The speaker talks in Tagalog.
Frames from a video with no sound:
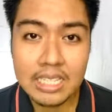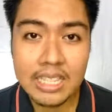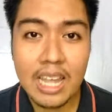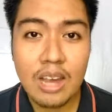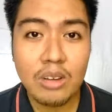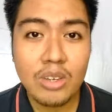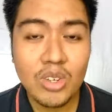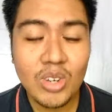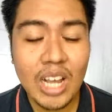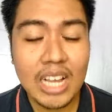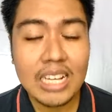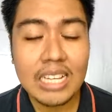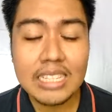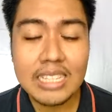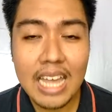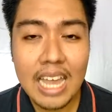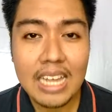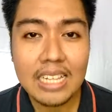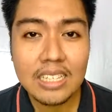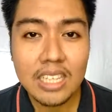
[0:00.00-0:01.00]
Now, yung
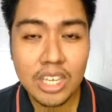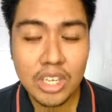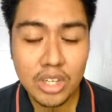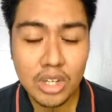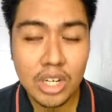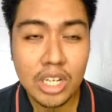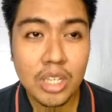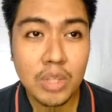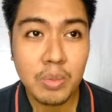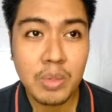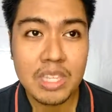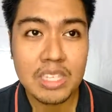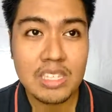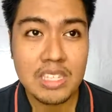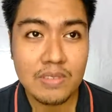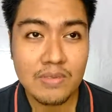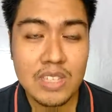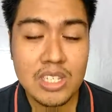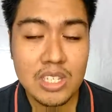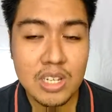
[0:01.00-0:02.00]
kagandahan ngayon with
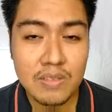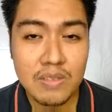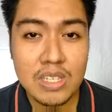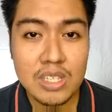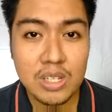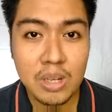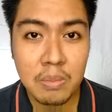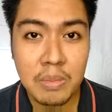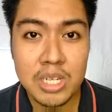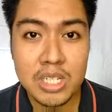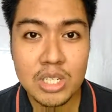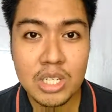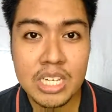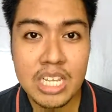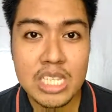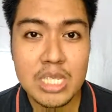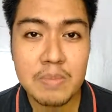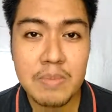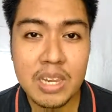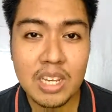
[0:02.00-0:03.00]
the Civil Service
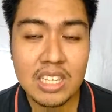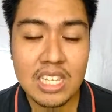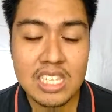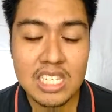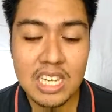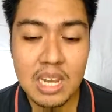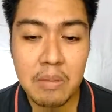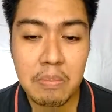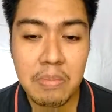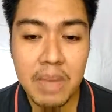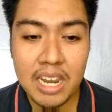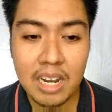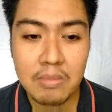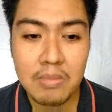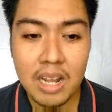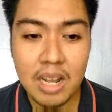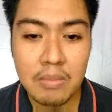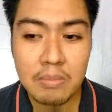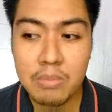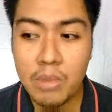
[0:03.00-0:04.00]
Commission is meron na silang
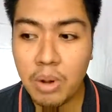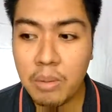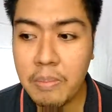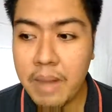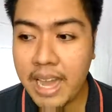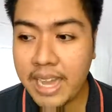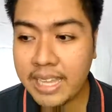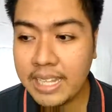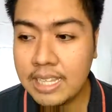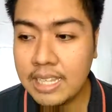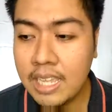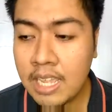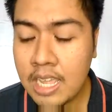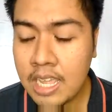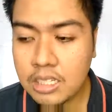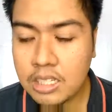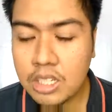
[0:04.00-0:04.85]
parang mga mobile,